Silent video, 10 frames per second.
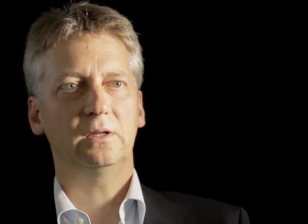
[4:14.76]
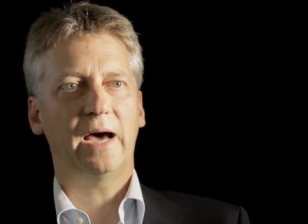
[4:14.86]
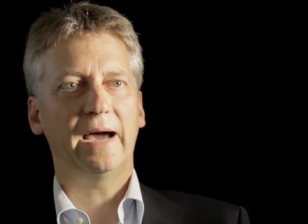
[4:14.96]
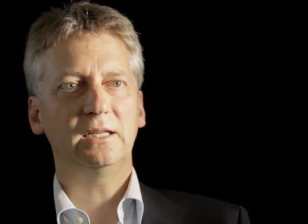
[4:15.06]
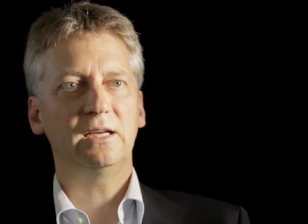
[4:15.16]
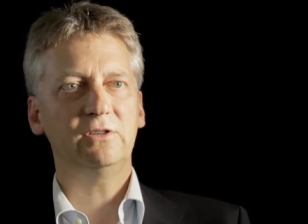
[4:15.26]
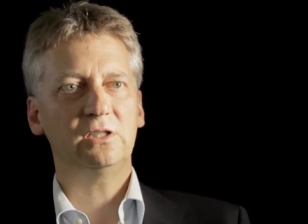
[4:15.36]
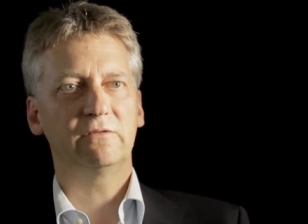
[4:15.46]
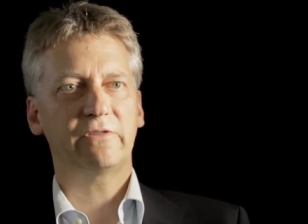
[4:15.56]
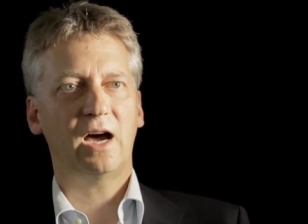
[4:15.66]
Denn eine der
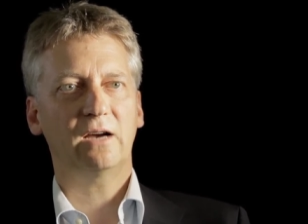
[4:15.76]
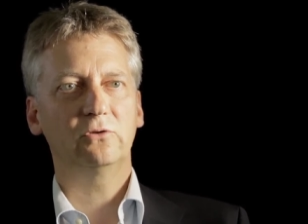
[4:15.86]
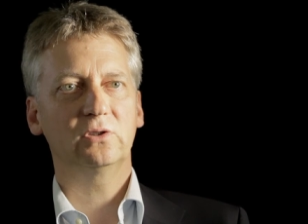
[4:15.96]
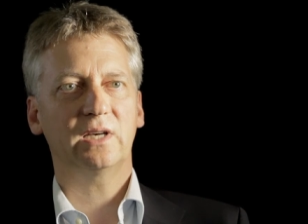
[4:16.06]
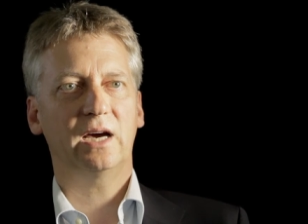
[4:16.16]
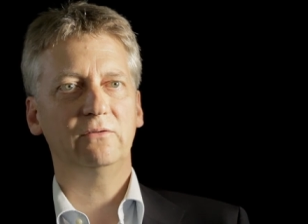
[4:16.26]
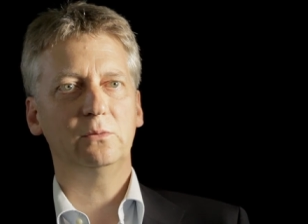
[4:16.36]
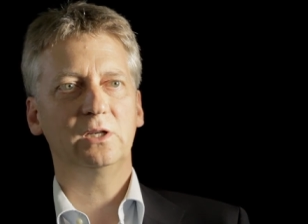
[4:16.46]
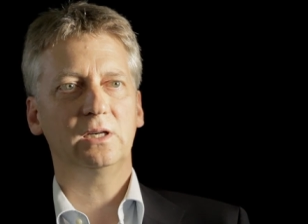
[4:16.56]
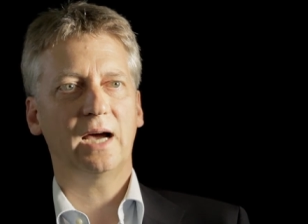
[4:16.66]
wichtigen Fragen wird sein, wie
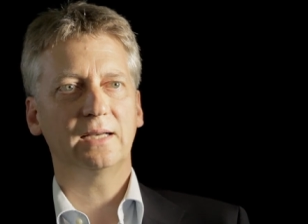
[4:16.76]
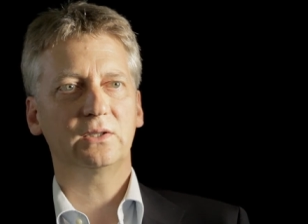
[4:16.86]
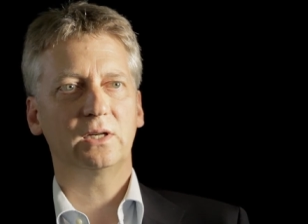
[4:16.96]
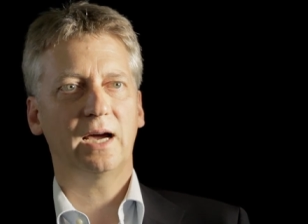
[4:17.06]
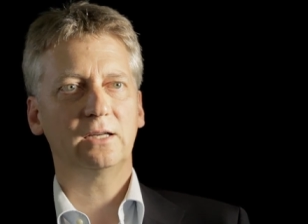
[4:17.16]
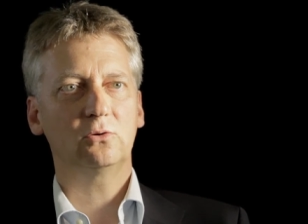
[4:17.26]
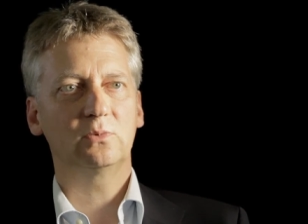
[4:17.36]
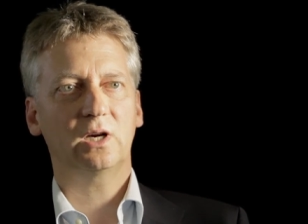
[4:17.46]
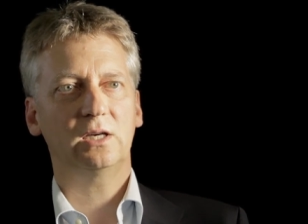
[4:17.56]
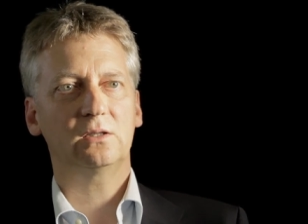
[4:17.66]
mit den geistigen
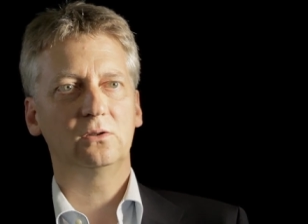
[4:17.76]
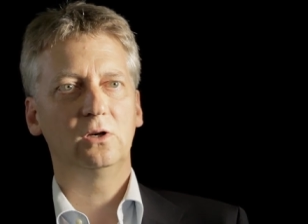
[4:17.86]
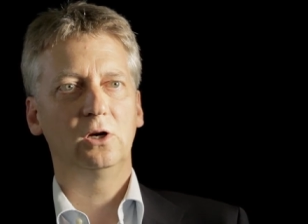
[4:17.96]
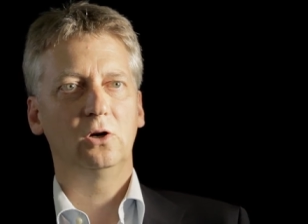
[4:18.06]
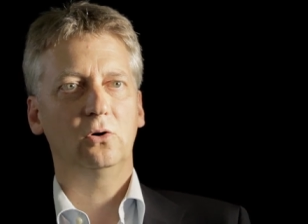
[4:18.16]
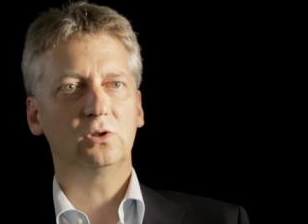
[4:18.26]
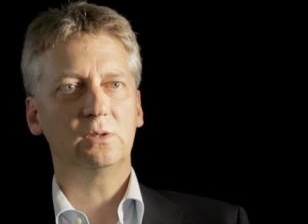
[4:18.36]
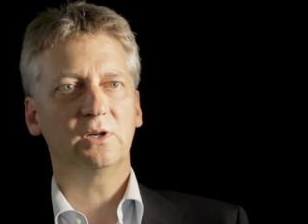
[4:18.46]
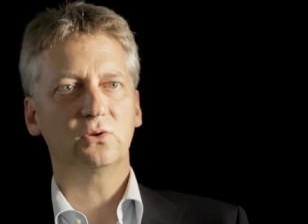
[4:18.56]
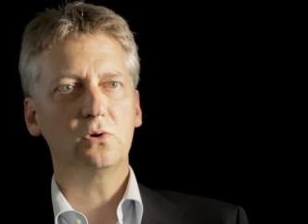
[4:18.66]
Eigentumsrechten und
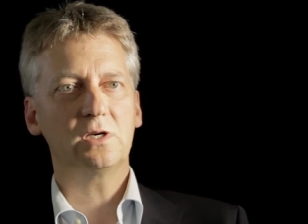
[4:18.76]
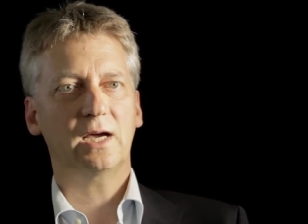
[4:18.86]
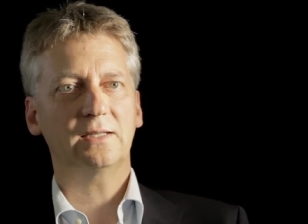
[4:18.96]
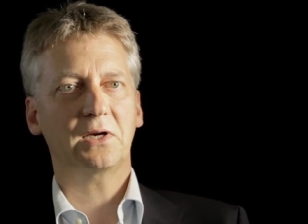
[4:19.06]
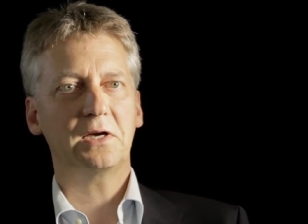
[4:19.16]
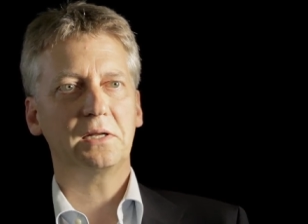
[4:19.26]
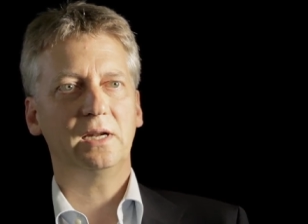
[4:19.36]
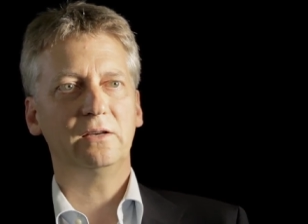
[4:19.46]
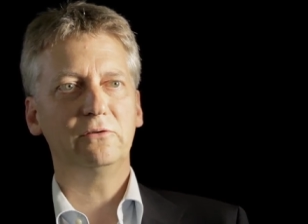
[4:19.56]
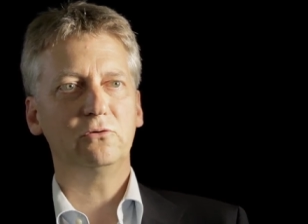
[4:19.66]
die Persönlichkeitsrechte
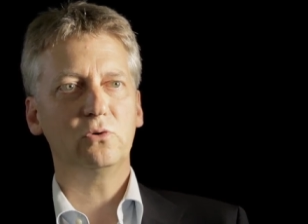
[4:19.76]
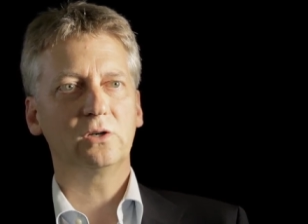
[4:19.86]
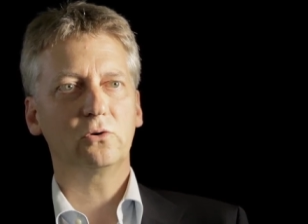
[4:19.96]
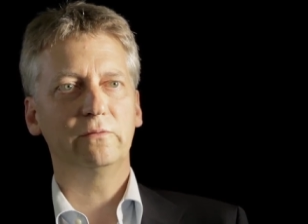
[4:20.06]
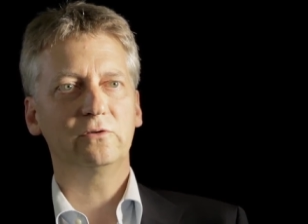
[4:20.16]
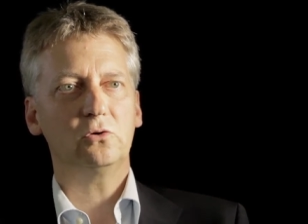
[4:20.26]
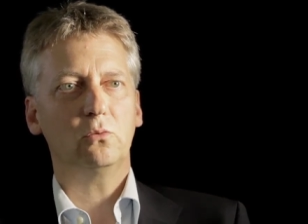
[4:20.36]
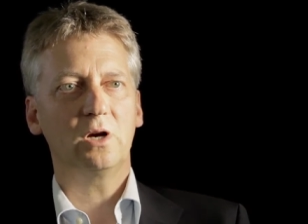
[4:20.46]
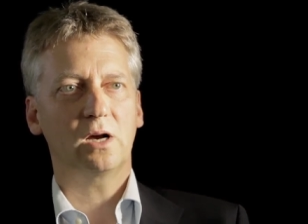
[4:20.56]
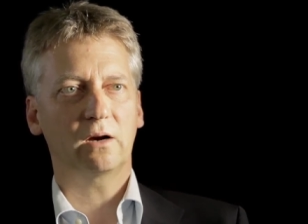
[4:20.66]
der Individuen künftig
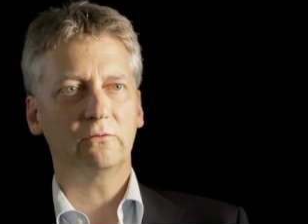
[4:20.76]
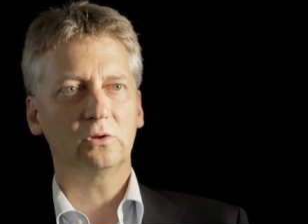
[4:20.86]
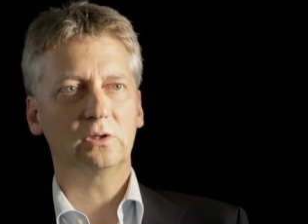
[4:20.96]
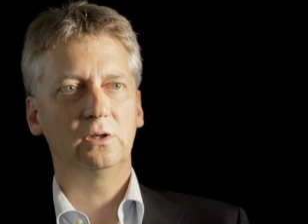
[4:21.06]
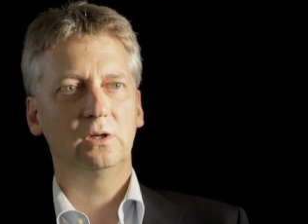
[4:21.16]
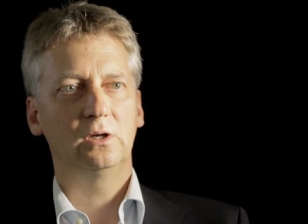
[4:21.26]
umgegangen wird.